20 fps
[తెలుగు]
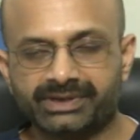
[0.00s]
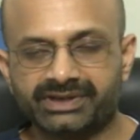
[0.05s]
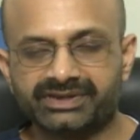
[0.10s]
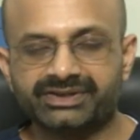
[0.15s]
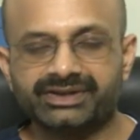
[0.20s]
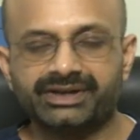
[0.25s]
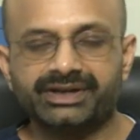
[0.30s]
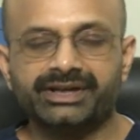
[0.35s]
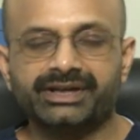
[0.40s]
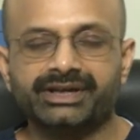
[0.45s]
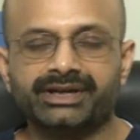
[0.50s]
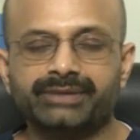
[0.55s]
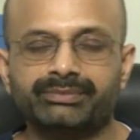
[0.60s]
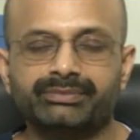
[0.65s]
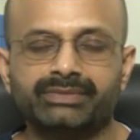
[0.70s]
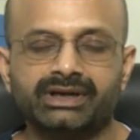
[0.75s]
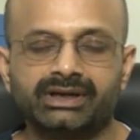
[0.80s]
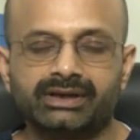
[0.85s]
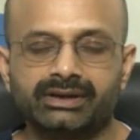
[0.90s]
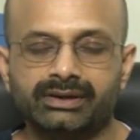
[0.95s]
ప్రశ్న
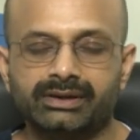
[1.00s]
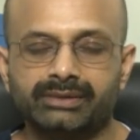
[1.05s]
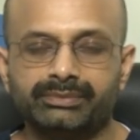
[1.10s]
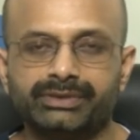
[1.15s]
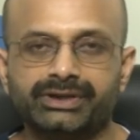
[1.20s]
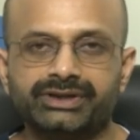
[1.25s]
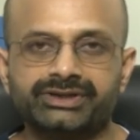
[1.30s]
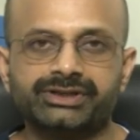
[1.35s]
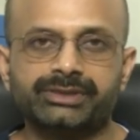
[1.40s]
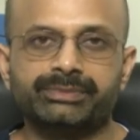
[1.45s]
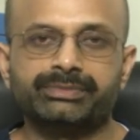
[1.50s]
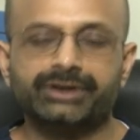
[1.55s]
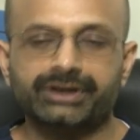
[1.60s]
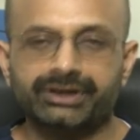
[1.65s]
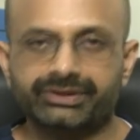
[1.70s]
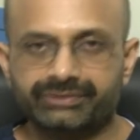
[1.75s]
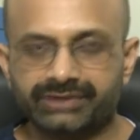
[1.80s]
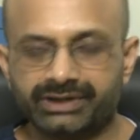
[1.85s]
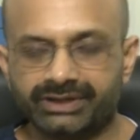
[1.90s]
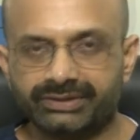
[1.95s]
అడిగారమ్మా మీరు
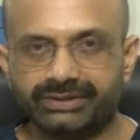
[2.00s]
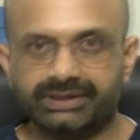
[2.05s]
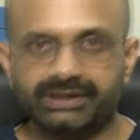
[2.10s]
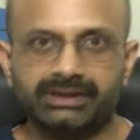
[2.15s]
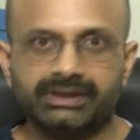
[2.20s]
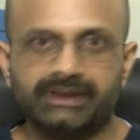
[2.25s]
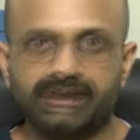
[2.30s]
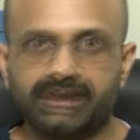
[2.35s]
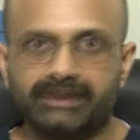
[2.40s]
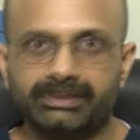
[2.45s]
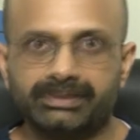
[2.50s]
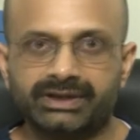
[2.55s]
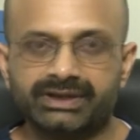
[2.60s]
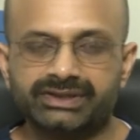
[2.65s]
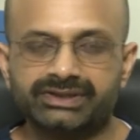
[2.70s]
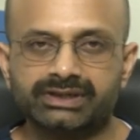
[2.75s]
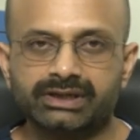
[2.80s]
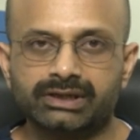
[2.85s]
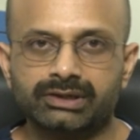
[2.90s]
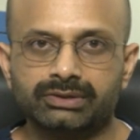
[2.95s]
చెప్పినటువంటి ఆ
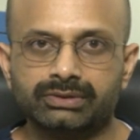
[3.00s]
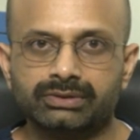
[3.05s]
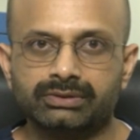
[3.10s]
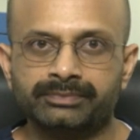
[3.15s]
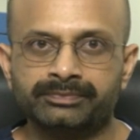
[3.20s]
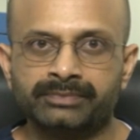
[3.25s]
ప్రశ్నలో